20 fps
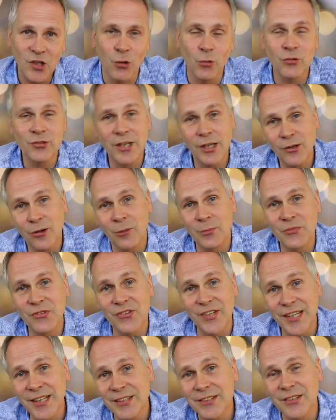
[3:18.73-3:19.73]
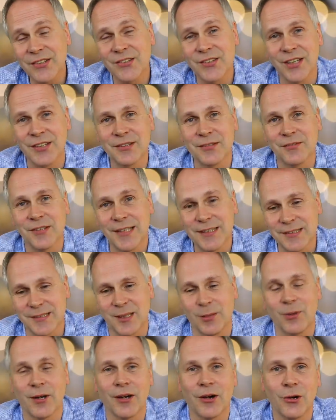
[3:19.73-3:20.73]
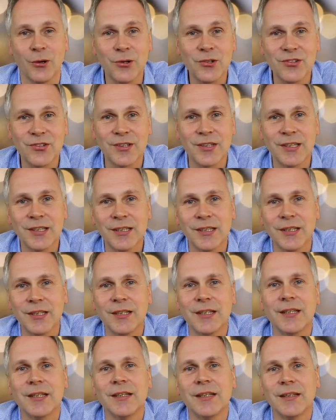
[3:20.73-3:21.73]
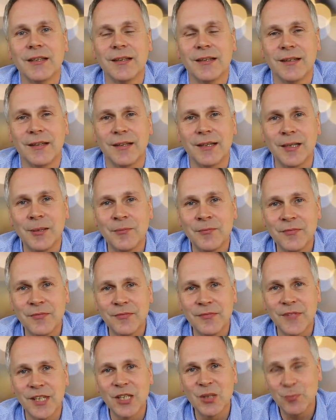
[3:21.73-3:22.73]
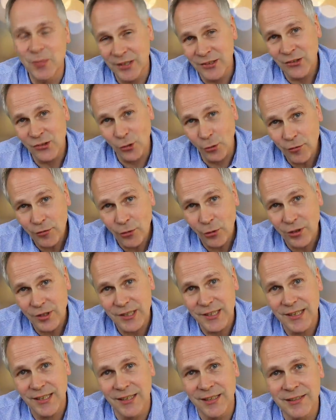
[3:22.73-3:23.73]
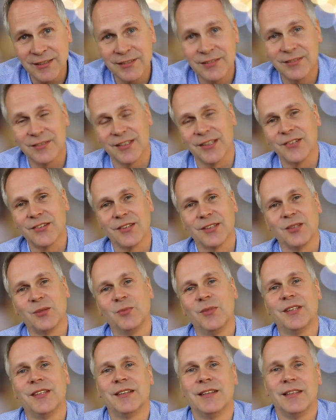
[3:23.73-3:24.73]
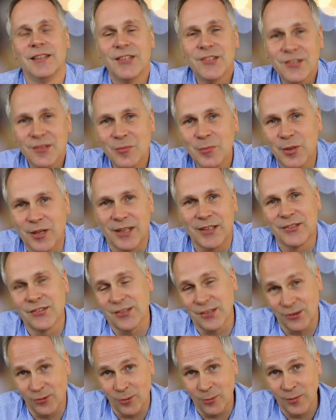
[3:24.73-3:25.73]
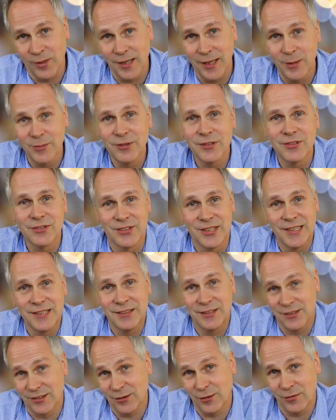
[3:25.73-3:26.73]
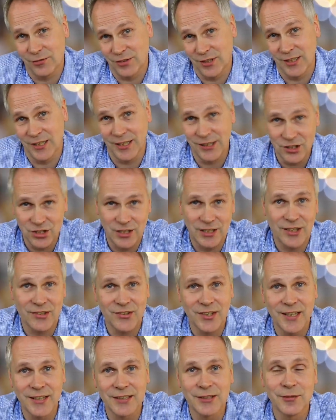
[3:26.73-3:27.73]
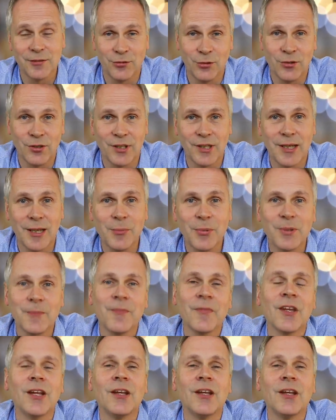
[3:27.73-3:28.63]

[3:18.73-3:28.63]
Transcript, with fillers: Und da kommen sehr interessante Werte dabei raus. Ähm, ich bin so vorgegangen, dass ich mir den Listenpreis genommen habe, den ich auf den Herstellerseiten gefunden habe